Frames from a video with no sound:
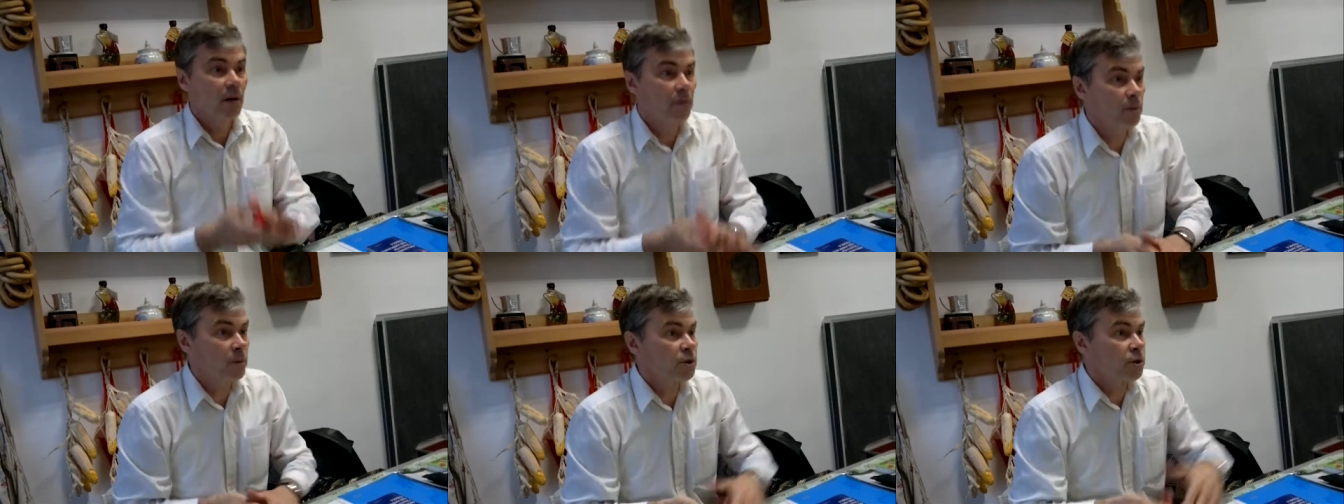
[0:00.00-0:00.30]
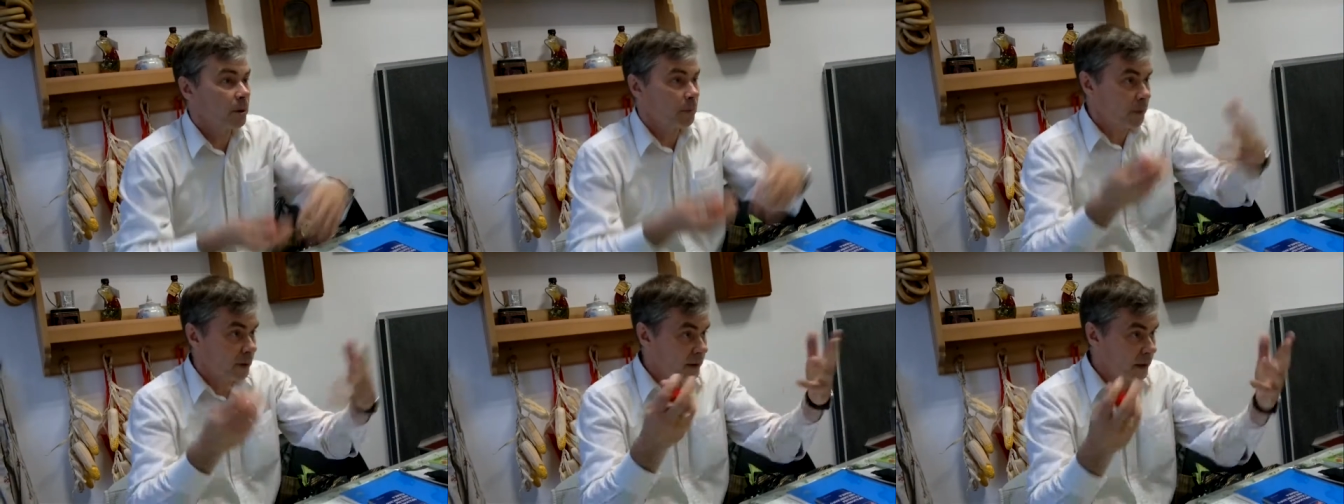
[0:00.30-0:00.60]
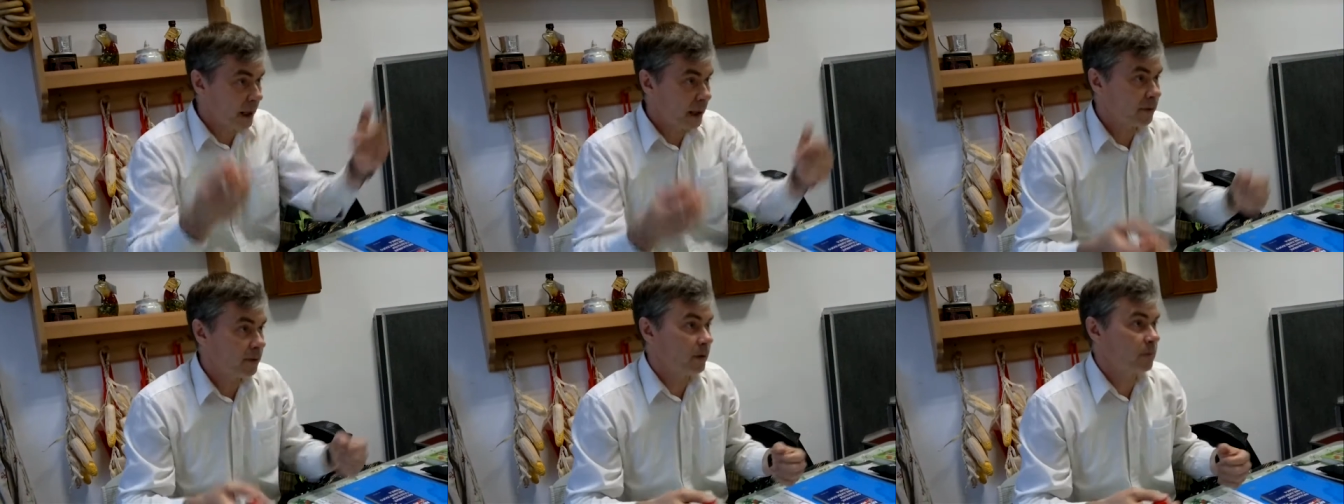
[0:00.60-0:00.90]
Вы можете
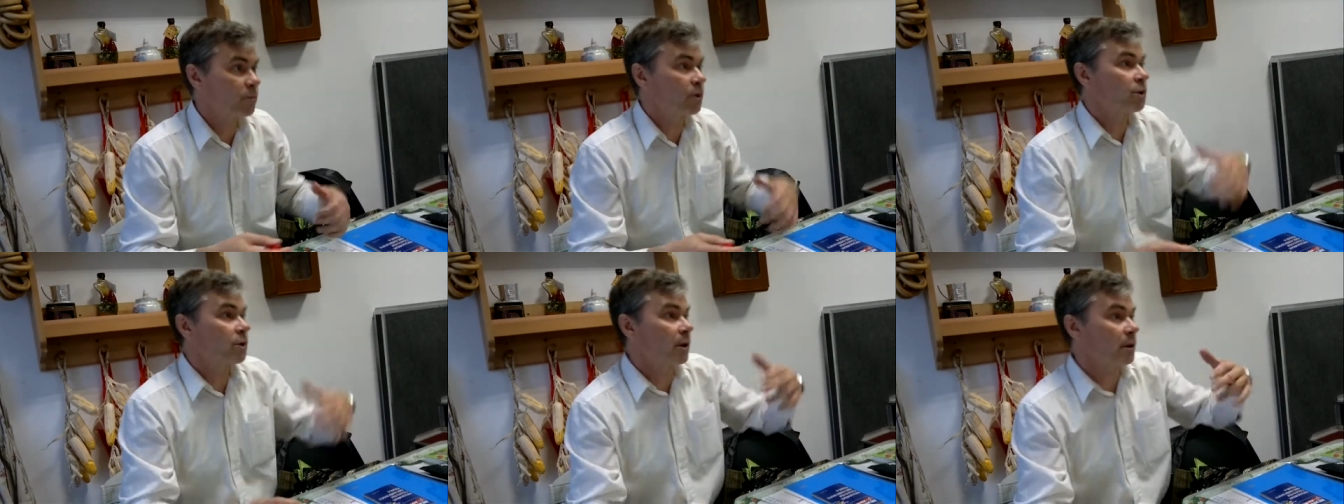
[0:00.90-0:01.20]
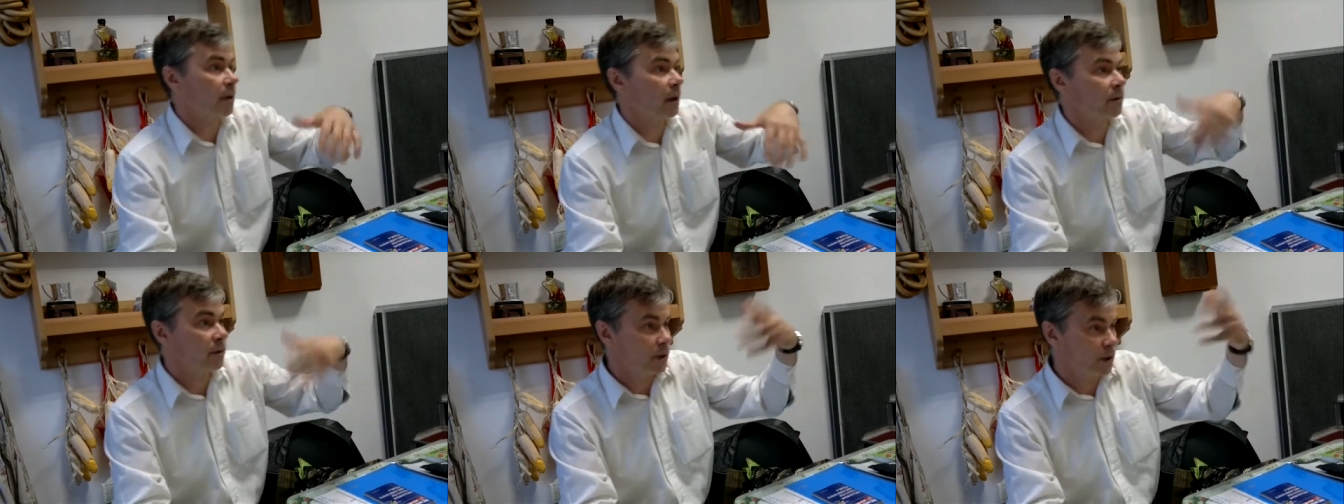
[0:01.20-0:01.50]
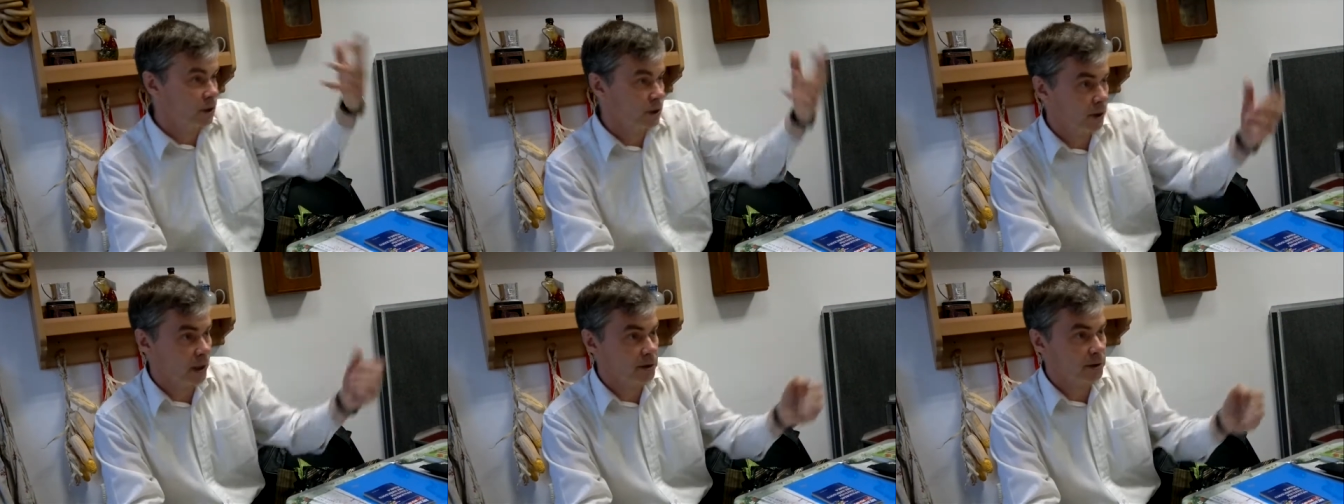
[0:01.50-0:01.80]
поддакивать, можете иногда
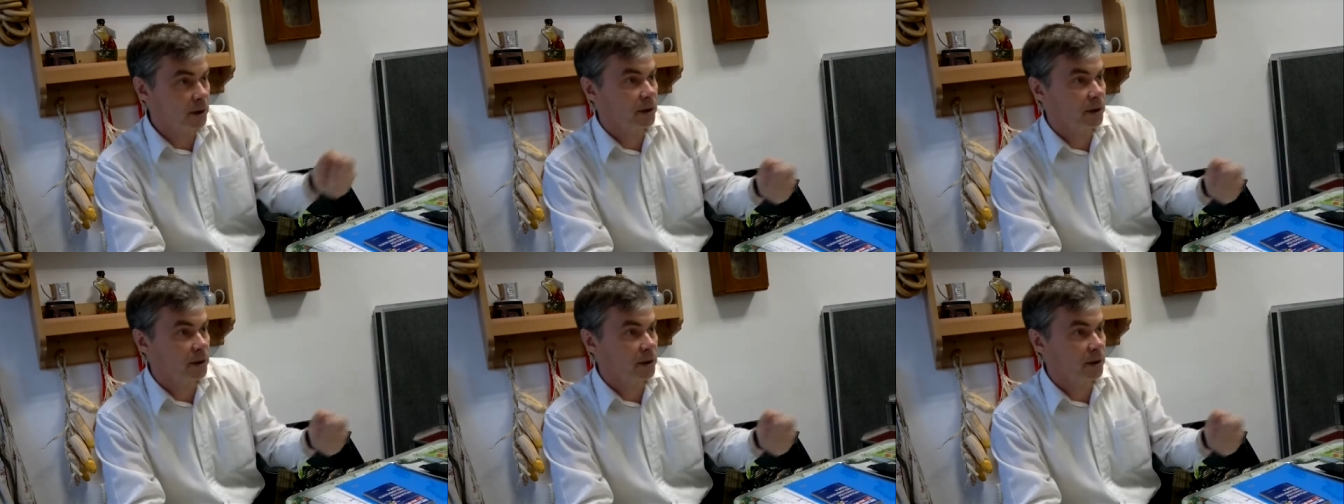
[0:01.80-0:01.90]
восхищаться,